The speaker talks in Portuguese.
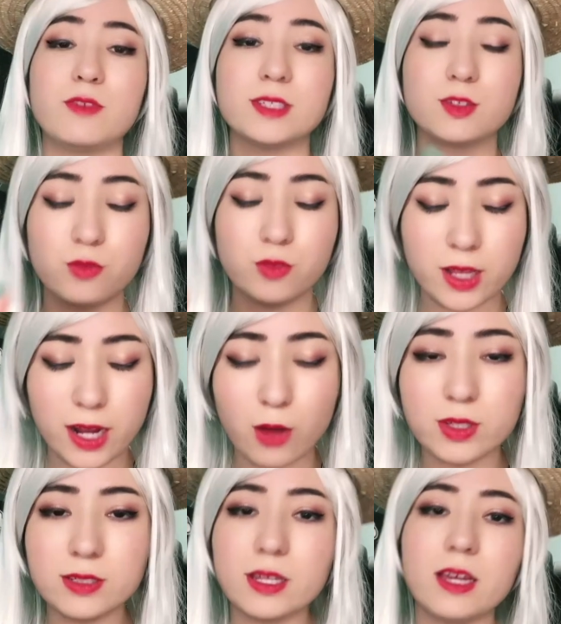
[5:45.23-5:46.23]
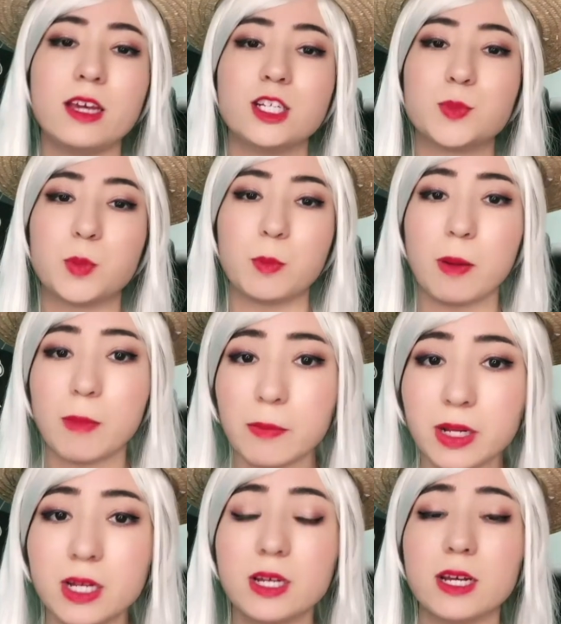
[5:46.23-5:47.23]
para fazer um funeral decente por
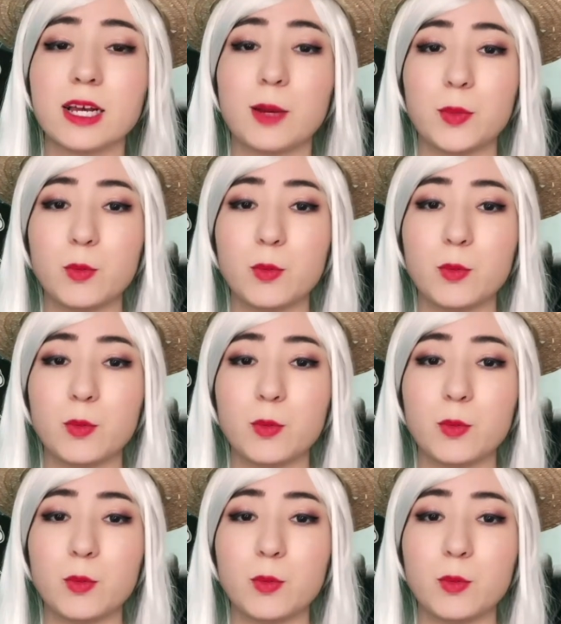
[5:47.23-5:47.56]
Barba Branca,